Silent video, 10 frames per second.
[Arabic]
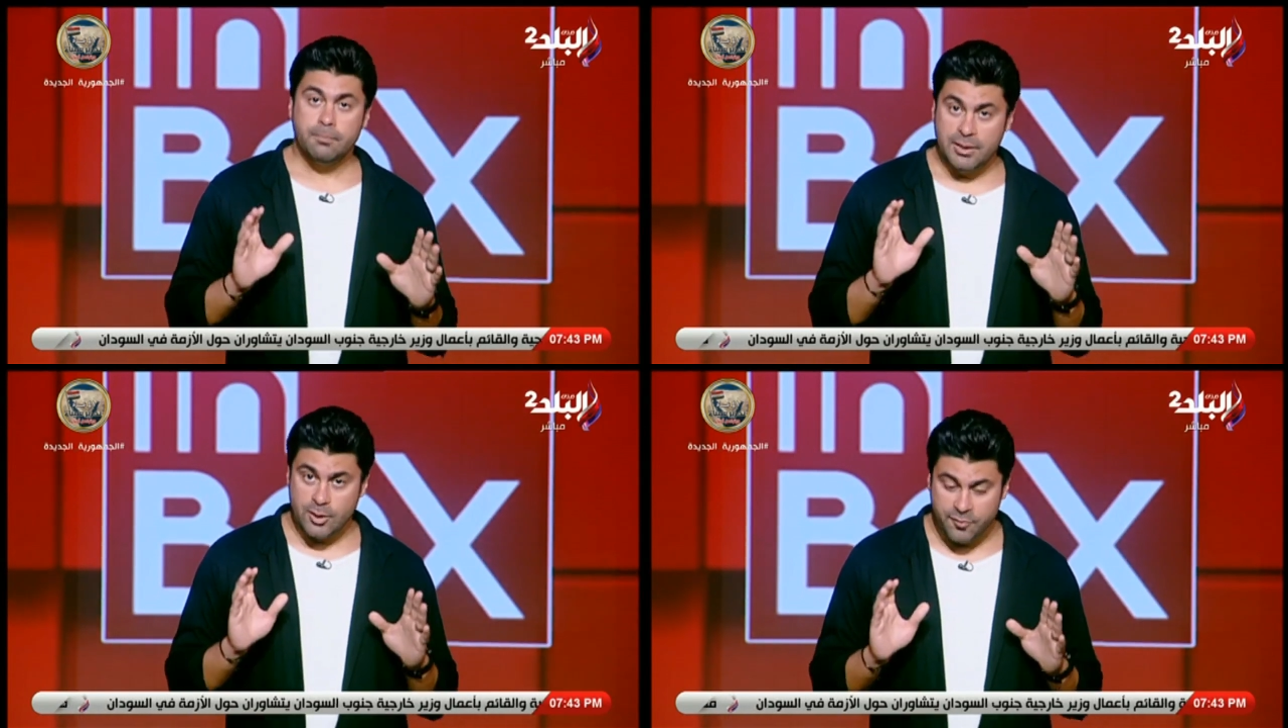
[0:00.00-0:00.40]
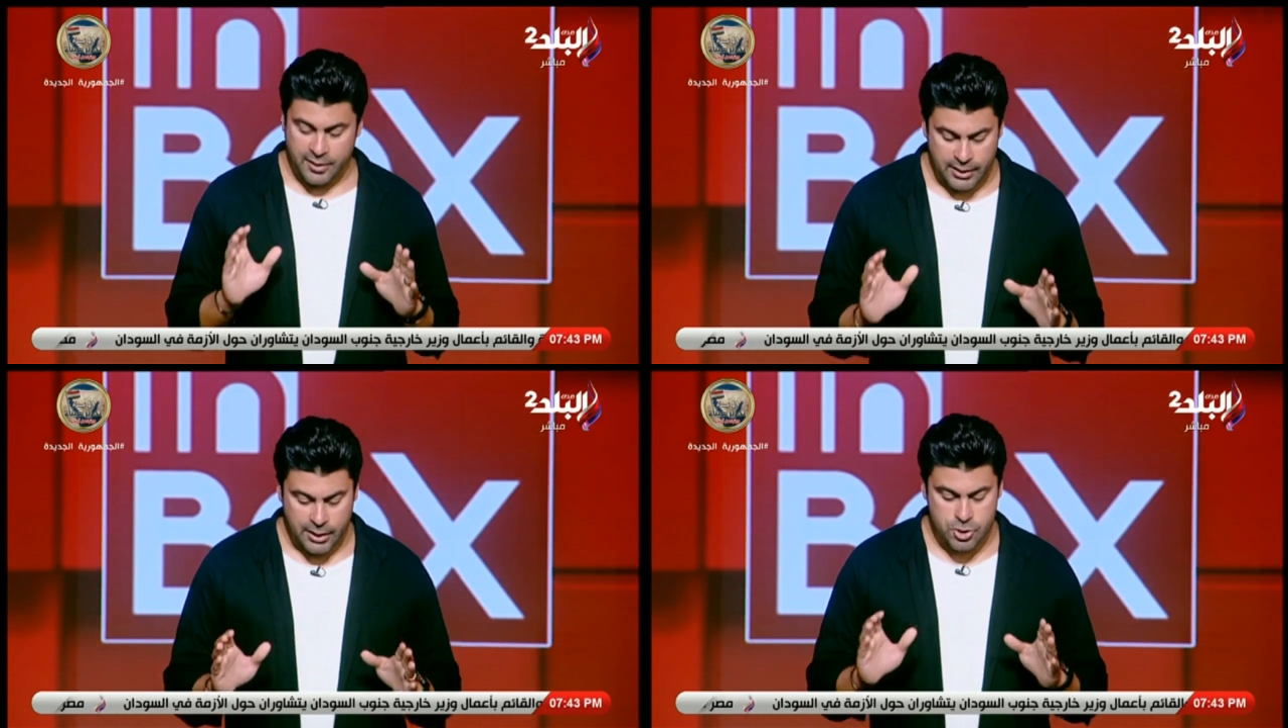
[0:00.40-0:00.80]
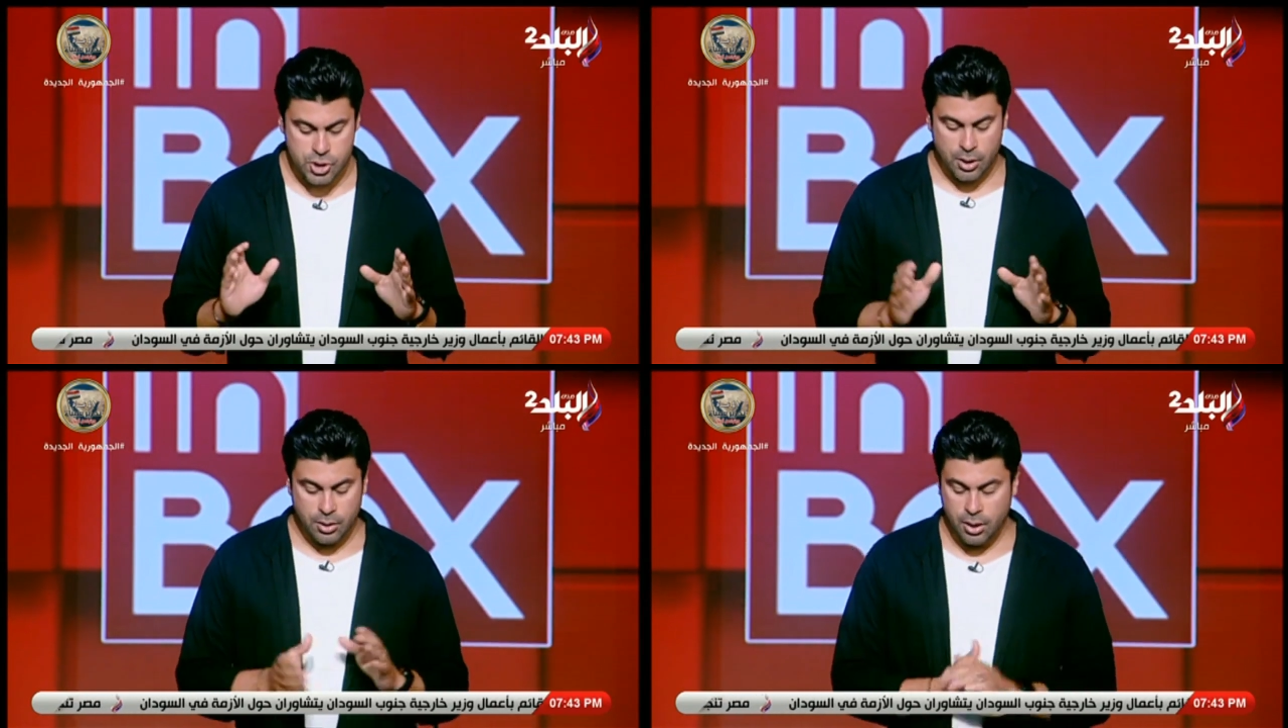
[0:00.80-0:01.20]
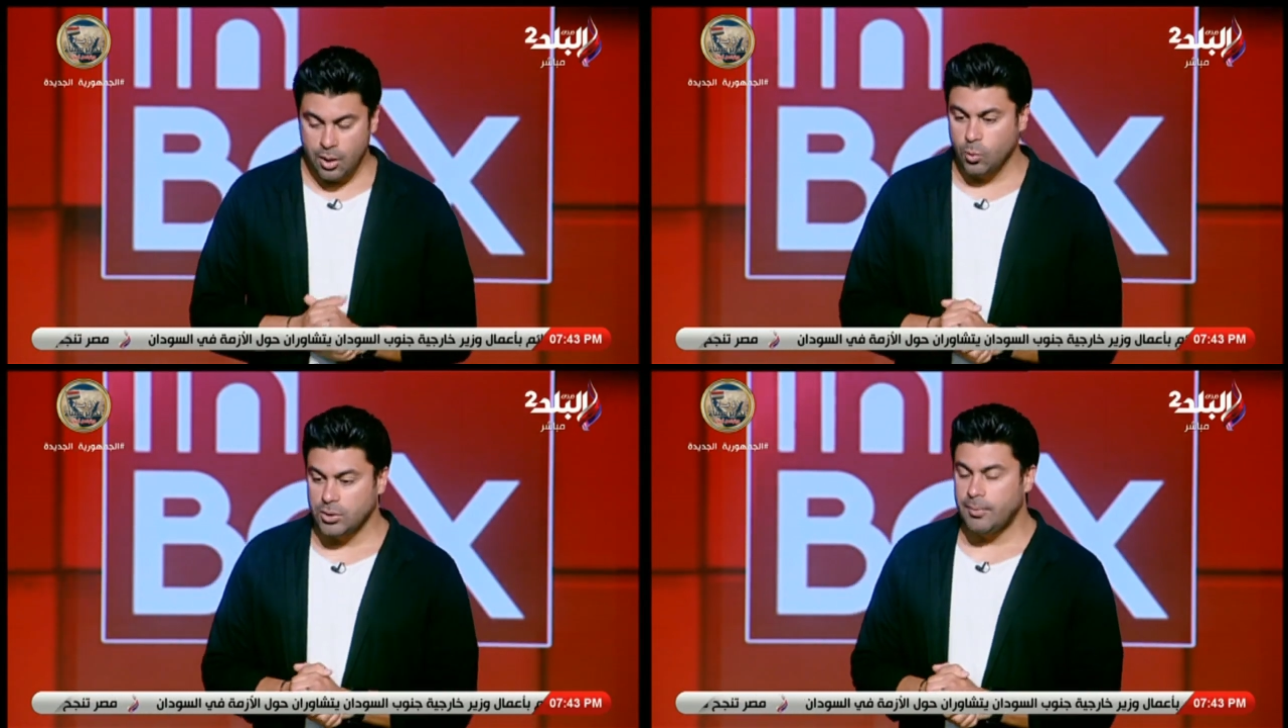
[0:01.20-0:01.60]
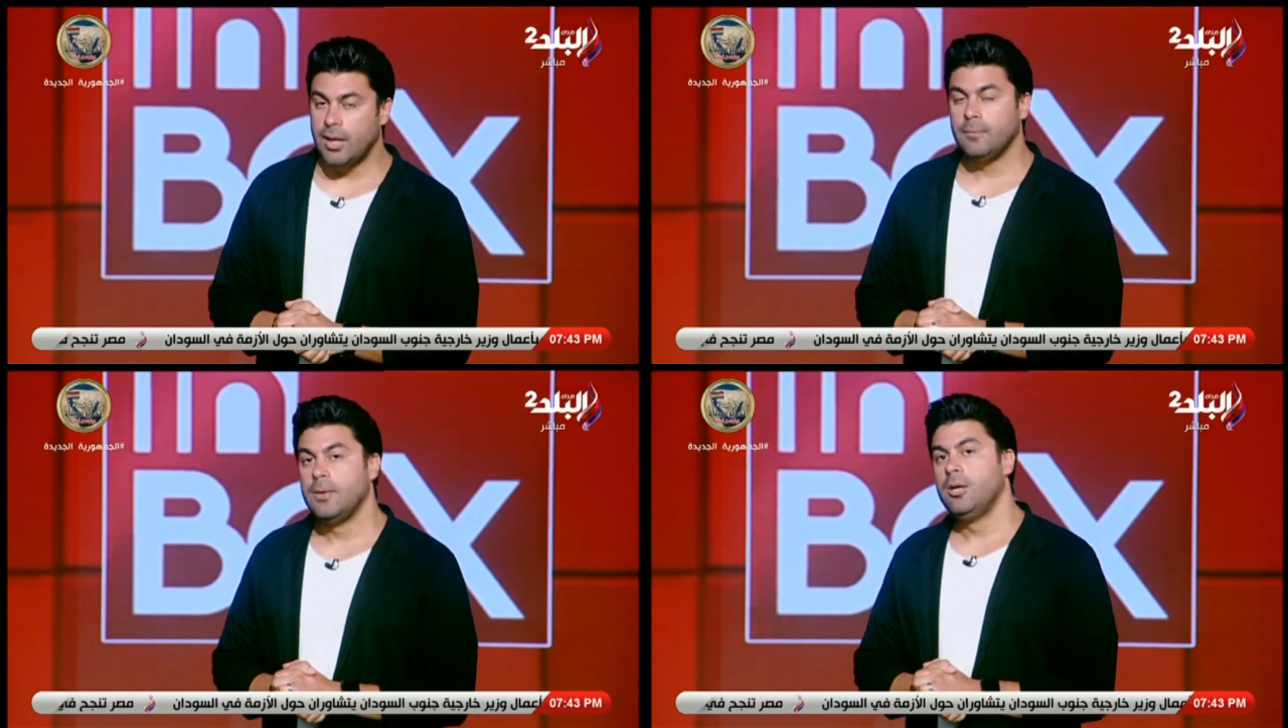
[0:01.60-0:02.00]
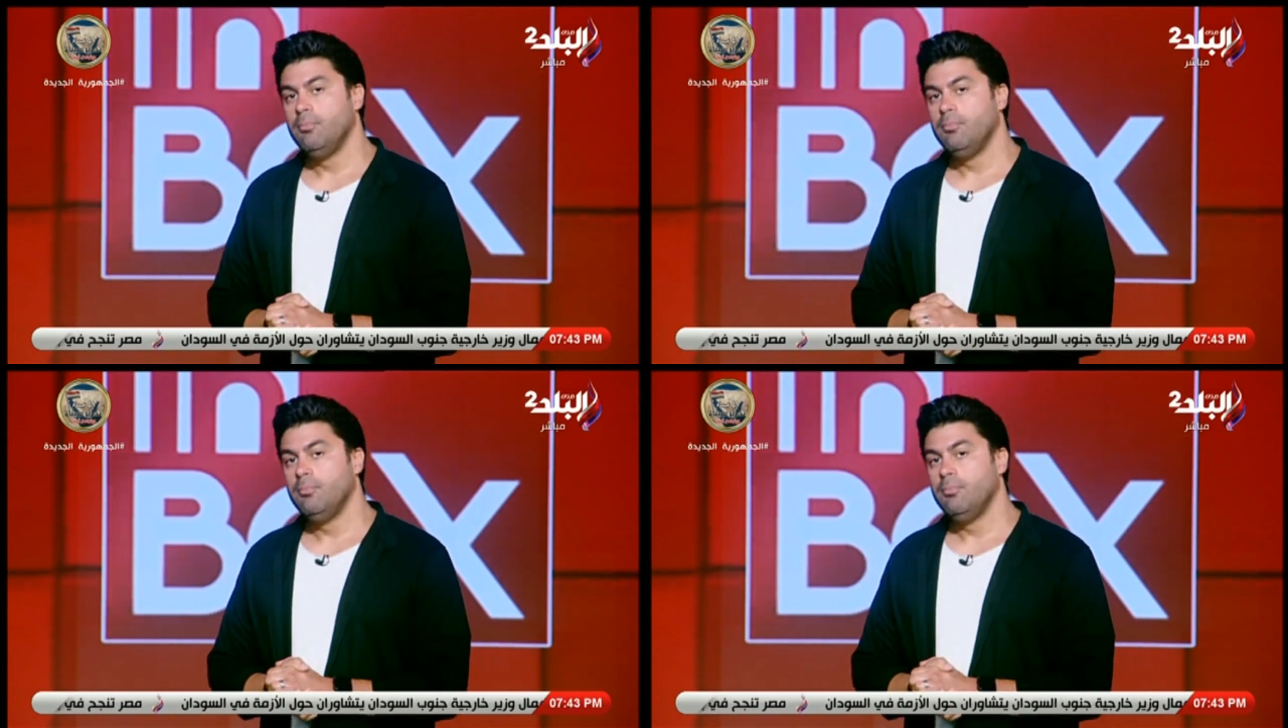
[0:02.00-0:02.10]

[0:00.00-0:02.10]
بالتوفيق ليه ان شاء الله وطبعا